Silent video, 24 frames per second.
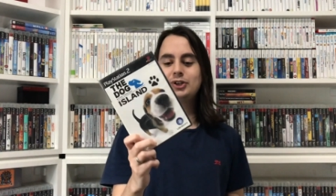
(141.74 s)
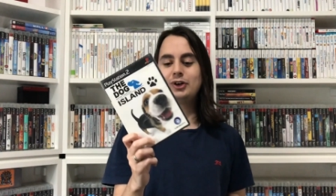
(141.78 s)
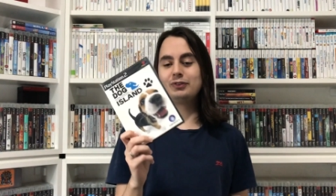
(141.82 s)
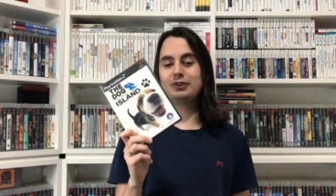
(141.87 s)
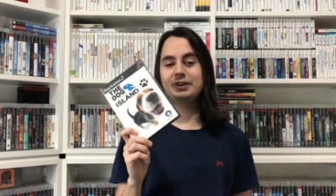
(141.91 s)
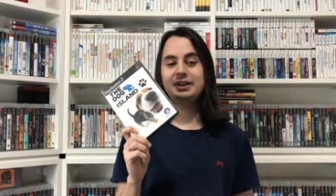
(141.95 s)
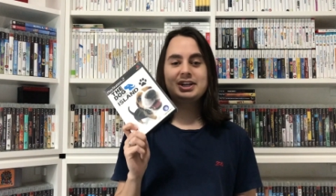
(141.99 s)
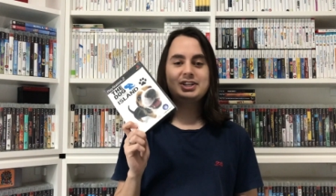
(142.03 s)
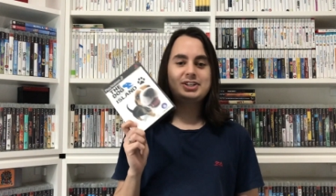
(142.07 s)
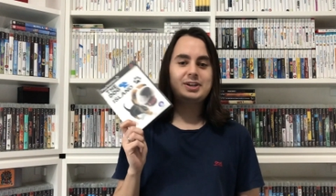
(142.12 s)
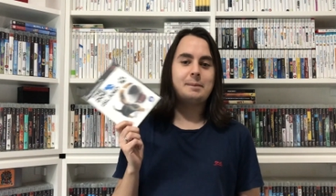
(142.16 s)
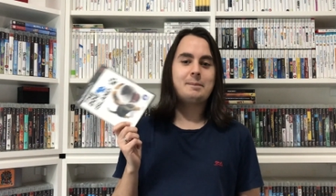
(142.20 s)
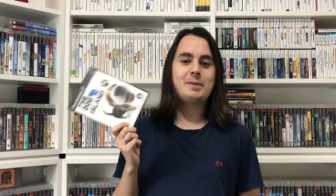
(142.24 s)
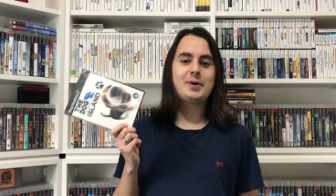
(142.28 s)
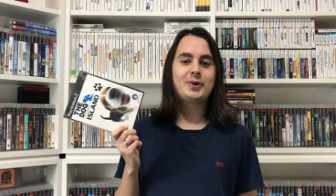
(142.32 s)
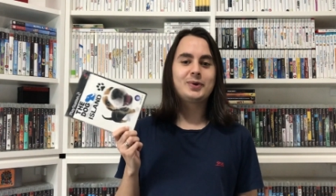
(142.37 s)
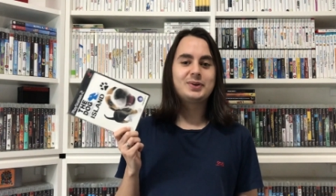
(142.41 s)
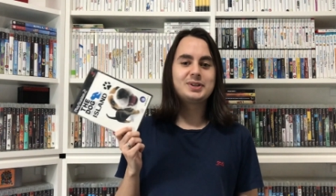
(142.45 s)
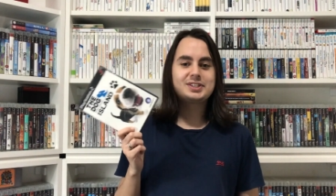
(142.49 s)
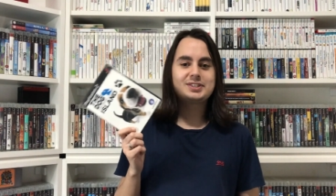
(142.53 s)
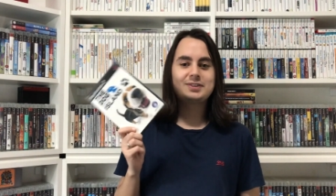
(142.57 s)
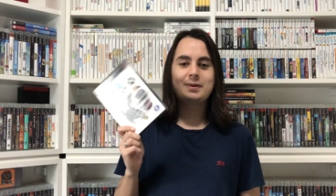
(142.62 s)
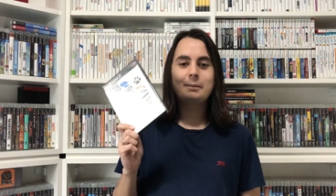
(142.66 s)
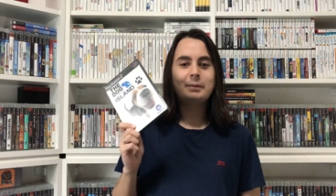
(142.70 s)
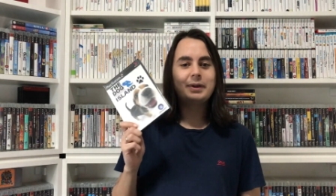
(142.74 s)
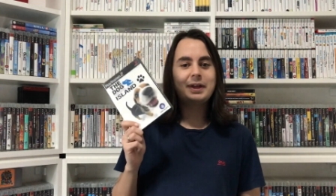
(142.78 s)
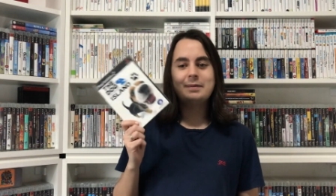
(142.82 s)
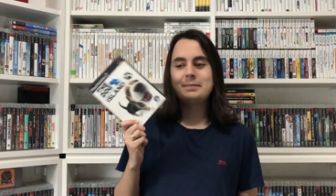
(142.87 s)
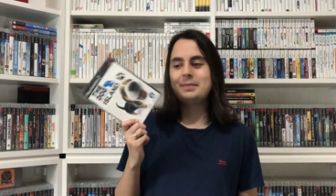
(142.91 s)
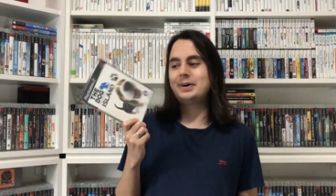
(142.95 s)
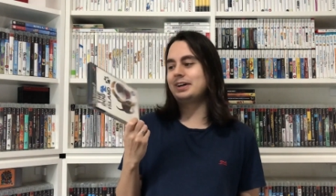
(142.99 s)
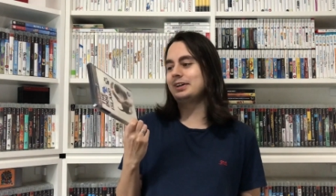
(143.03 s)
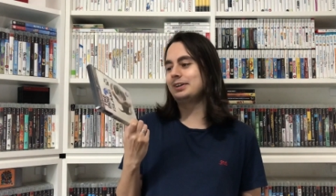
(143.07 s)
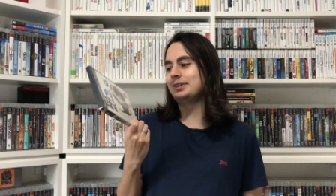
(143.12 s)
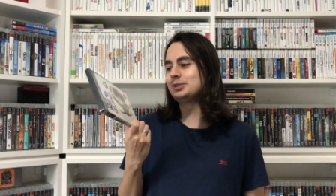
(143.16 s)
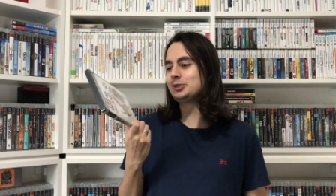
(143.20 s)
Só vou deixar pra coleção porque,
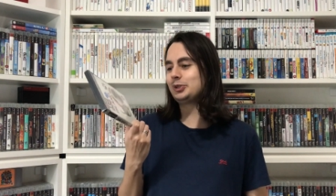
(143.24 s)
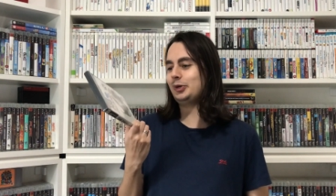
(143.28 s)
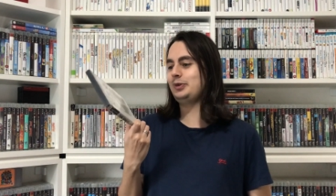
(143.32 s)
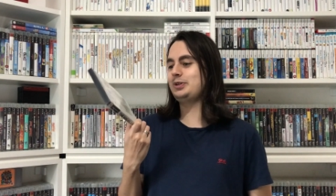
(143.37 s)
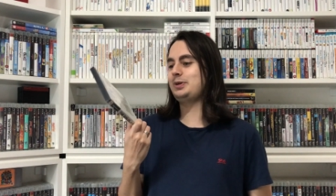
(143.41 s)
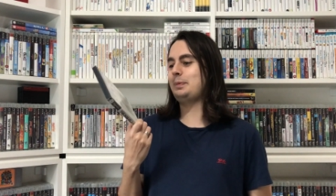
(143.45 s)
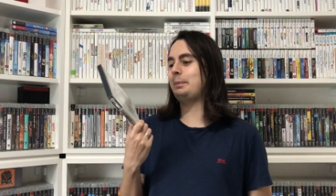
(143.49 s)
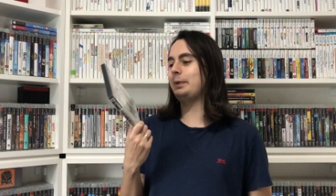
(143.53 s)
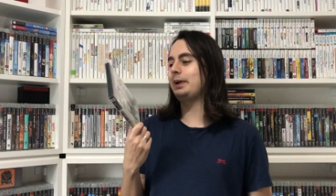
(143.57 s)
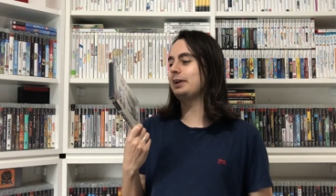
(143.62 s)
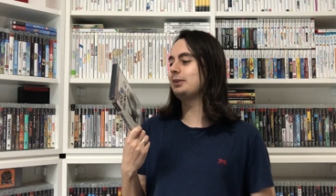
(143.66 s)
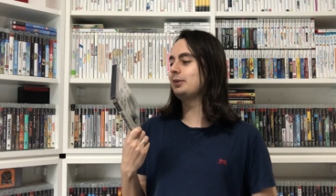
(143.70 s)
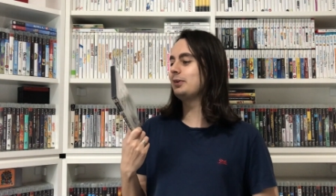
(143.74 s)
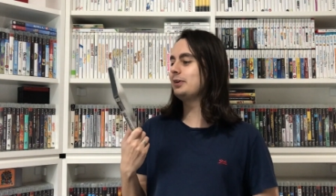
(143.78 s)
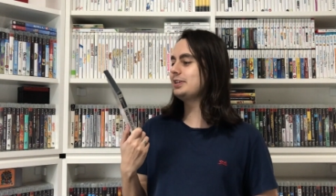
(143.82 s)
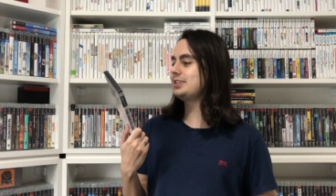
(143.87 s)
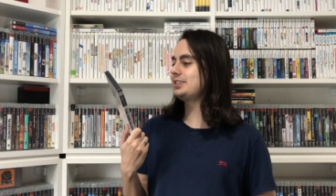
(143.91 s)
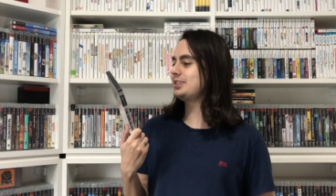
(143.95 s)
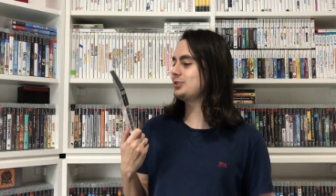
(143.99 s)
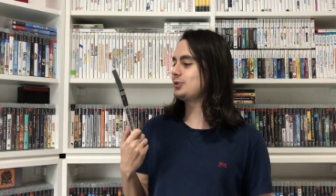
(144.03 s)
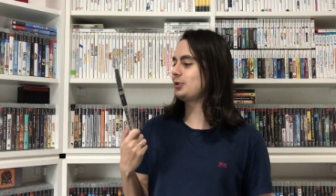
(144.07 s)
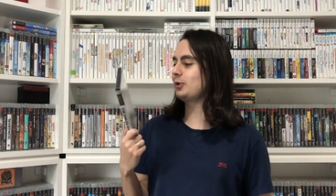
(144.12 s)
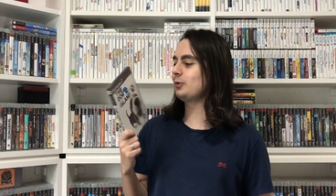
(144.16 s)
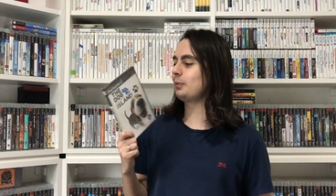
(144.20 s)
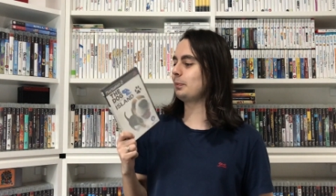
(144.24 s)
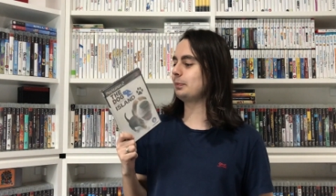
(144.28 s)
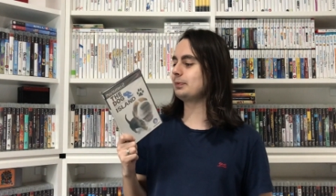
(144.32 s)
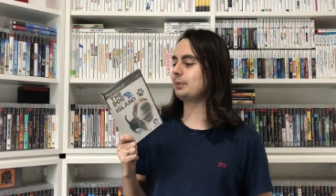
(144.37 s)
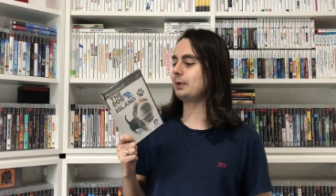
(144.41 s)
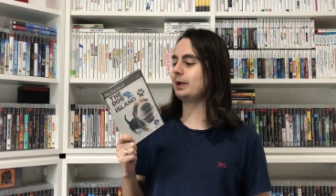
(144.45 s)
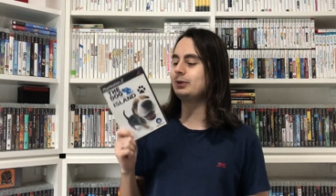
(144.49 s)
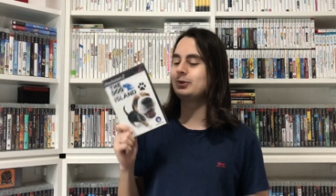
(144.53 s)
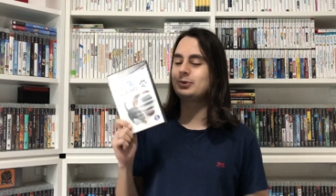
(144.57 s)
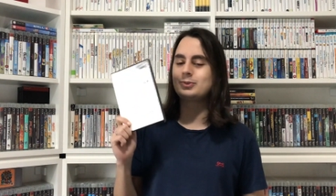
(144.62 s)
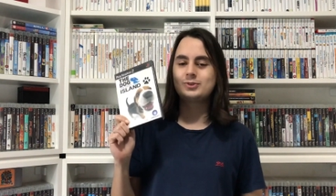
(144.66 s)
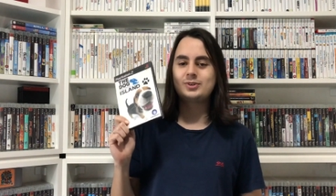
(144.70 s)
mano, é um jogo de Play 2 e jogo
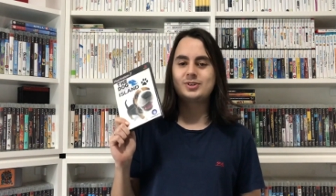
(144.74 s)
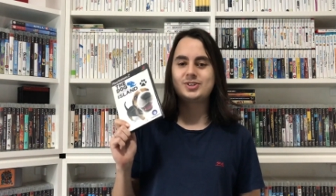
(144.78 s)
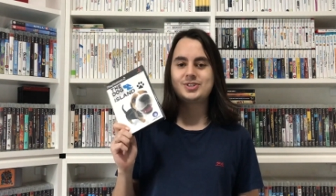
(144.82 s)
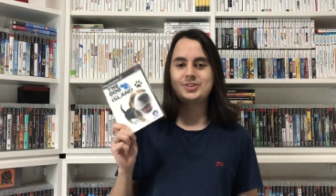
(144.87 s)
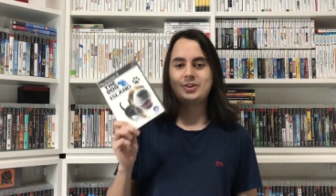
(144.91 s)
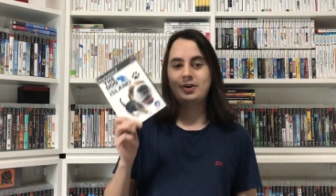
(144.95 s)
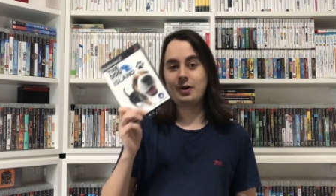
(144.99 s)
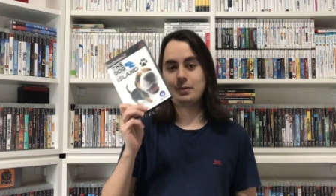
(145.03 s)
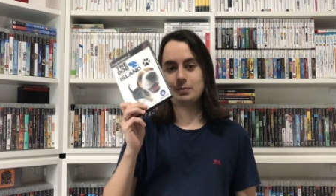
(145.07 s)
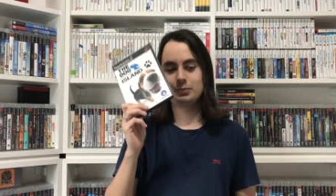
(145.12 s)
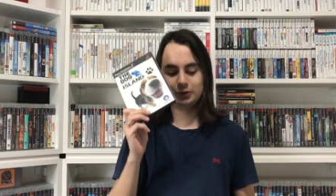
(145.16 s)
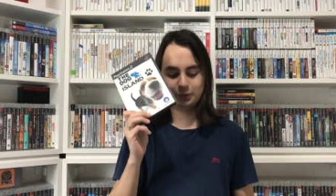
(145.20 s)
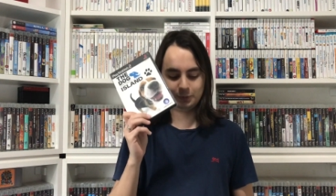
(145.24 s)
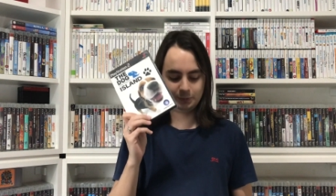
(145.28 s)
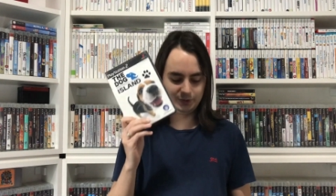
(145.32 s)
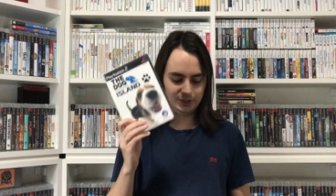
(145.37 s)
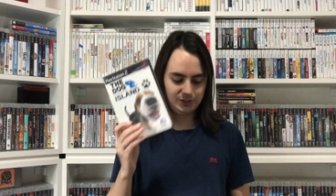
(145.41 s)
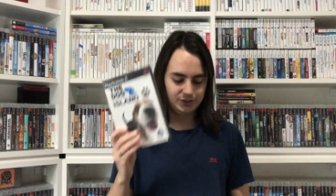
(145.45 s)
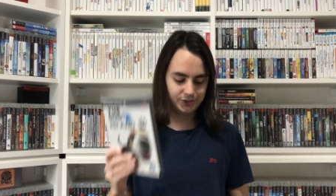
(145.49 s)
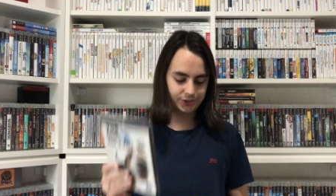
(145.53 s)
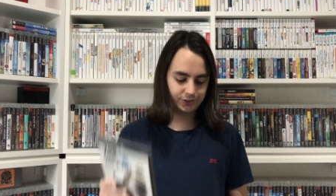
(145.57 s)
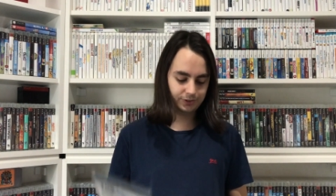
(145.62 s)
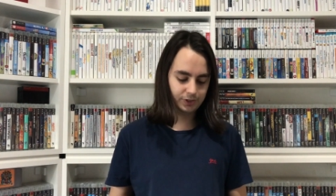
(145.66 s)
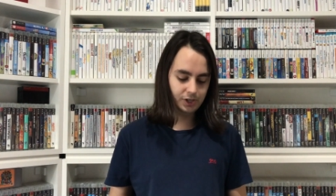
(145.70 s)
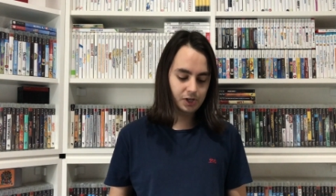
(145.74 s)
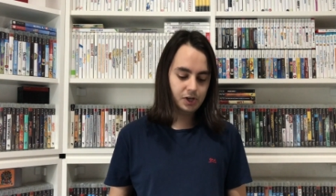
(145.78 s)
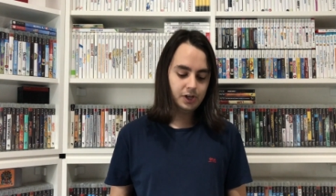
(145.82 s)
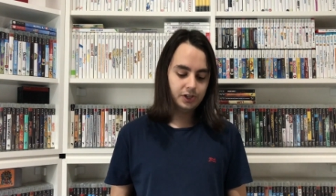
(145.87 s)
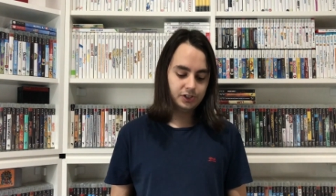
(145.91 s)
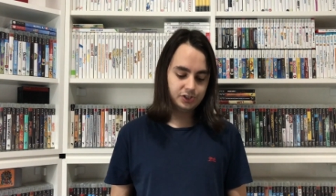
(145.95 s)
Play 2 original é muito bonitinho.